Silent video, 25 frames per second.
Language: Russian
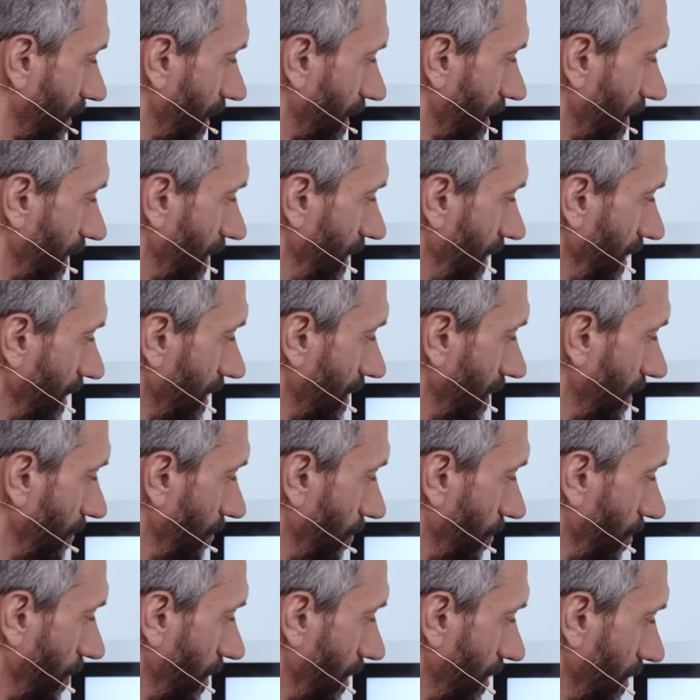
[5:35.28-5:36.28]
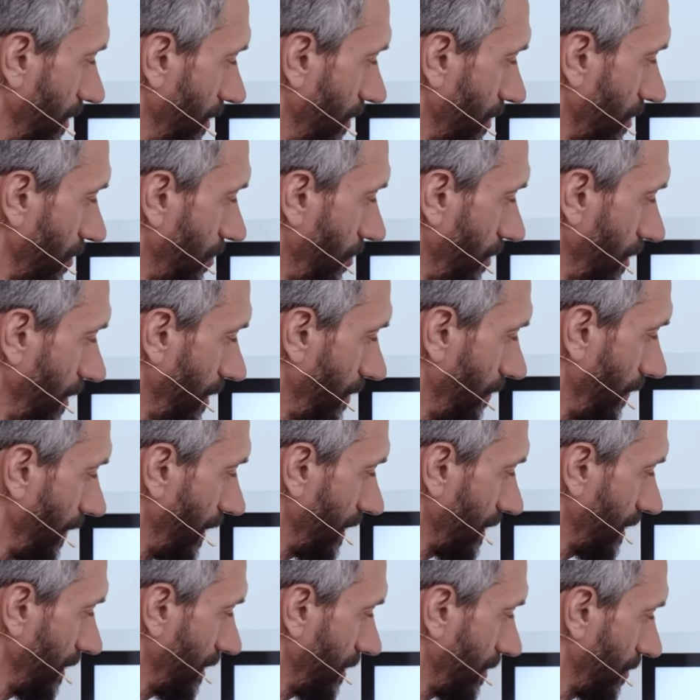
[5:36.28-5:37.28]
как они от него исходят в
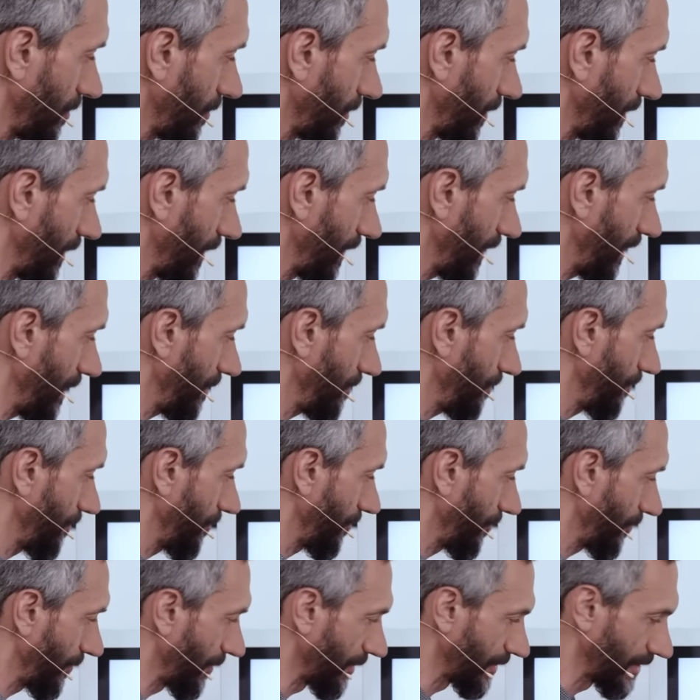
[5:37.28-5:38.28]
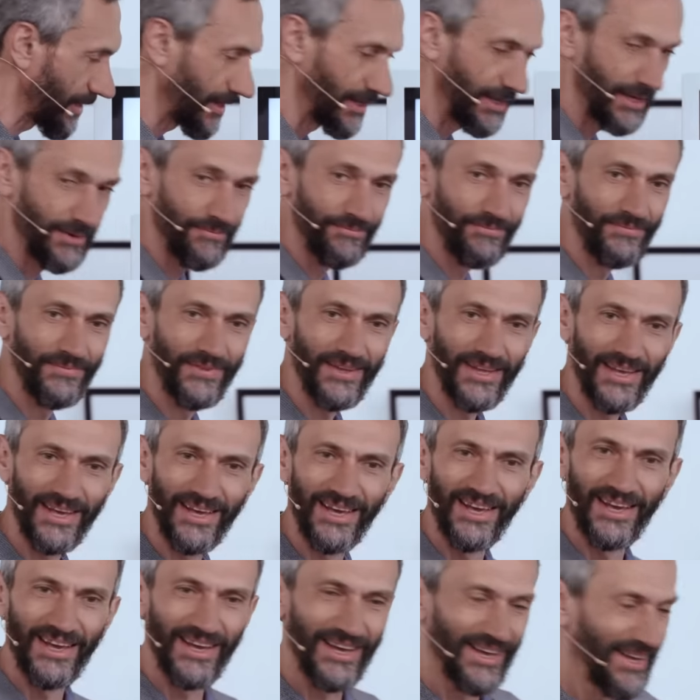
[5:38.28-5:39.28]
разные стороны, да, вот они.
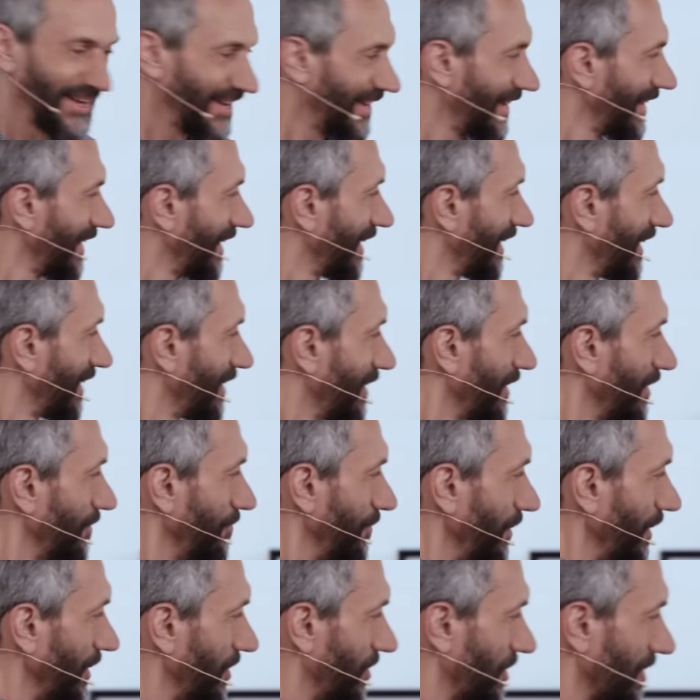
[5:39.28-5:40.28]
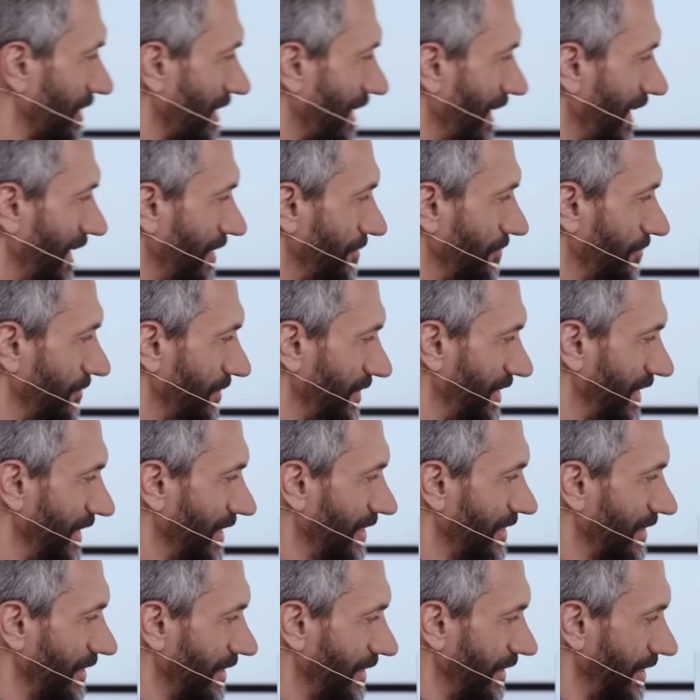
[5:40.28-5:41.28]
Перечисляем
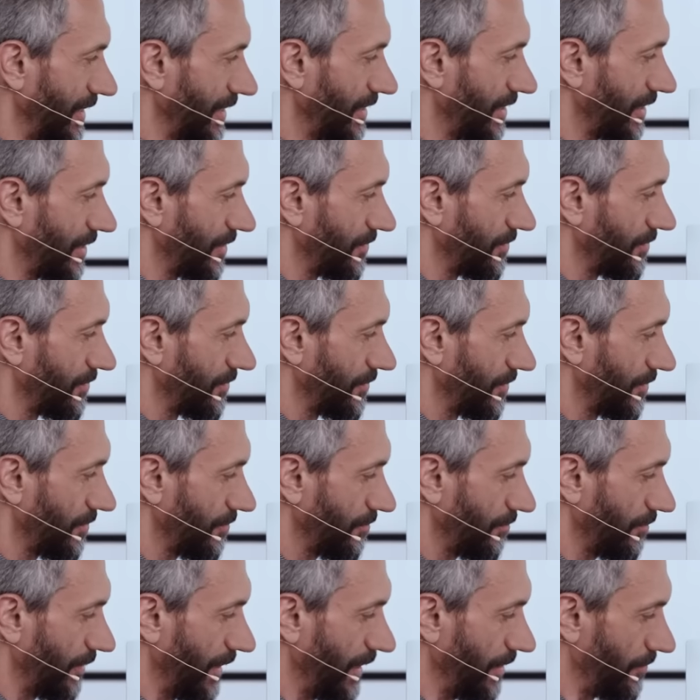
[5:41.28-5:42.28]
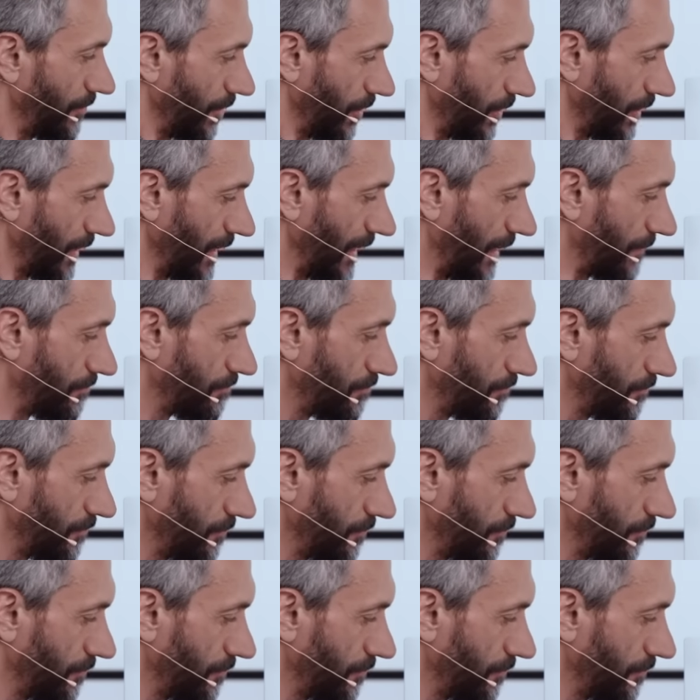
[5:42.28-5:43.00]
всех их поименно.